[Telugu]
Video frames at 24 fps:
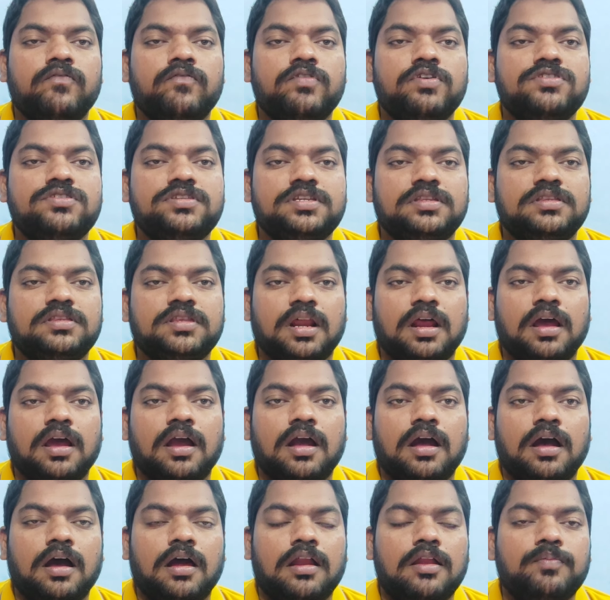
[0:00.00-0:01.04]

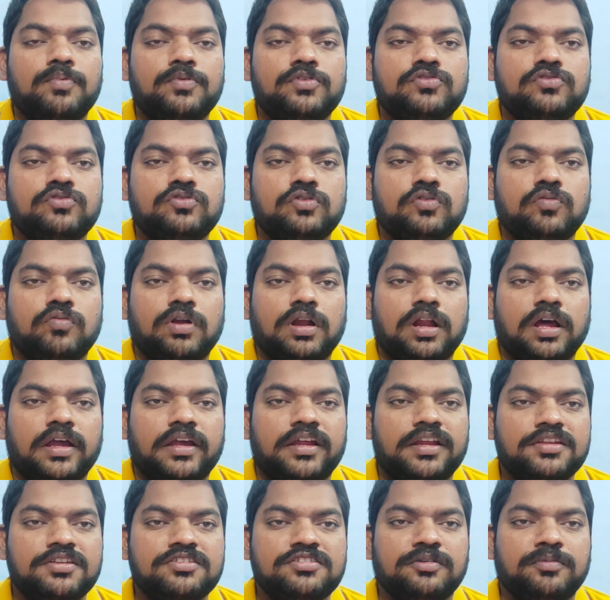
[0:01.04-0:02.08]
విచిత్రంగా అనిపిస్తూ
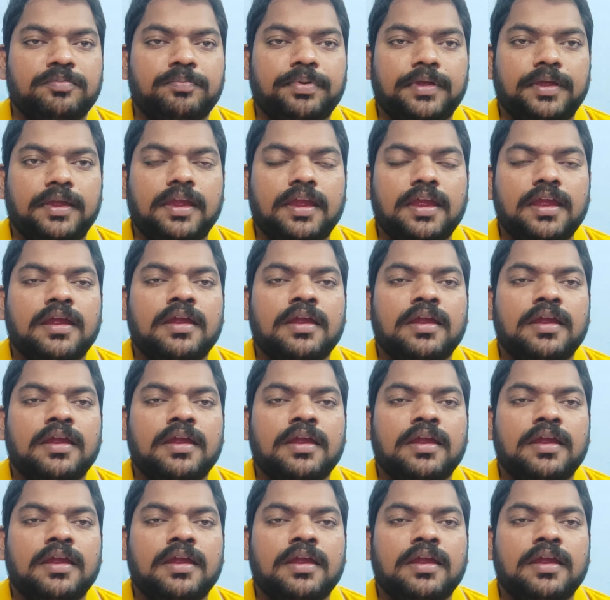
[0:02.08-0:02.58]
ఉన్నాయని చెప్పి